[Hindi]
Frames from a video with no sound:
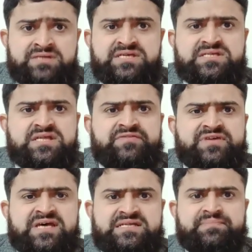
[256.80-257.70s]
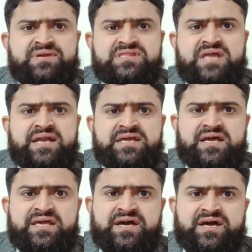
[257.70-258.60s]
जिसकी वजह से बरतानिया
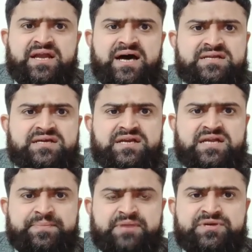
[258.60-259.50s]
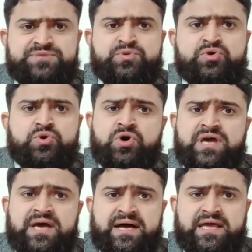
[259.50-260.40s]
यह ऐलान करने पर मजबूर हो
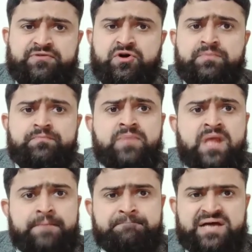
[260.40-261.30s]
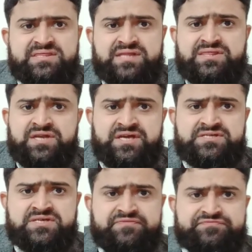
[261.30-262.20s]
गया कि वो
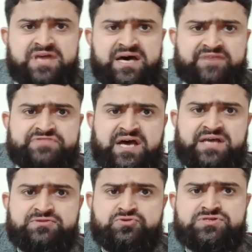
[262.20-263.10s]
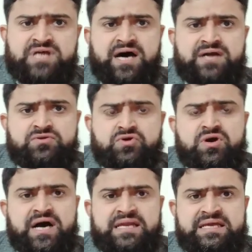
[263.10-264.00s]
बतदरीज रफ्ता रफ्ता हिंदुस्तान को
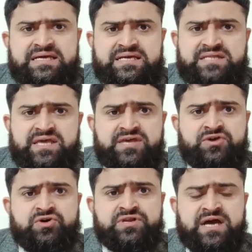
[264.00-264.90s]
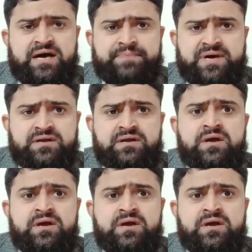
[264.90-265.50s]
खाली कर देगी और यहाँ पर